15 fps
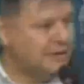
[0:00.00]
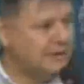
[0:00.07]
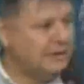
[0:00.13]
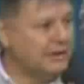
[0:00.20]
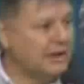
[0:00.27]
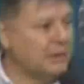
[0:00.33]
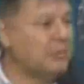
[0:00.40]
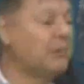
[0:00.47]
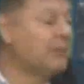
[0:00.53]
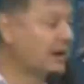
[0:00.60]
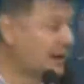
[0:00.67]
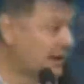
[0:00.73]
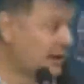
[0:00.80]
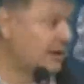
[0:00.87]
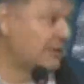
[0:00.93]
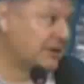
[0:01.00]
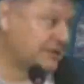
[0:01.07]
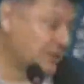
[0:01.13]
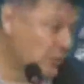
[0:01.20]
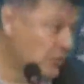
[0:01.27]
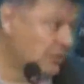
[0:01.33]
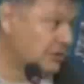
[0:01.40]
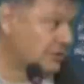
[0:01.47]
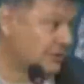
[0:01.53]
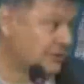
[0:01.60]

Y Germán Bacarela va segundo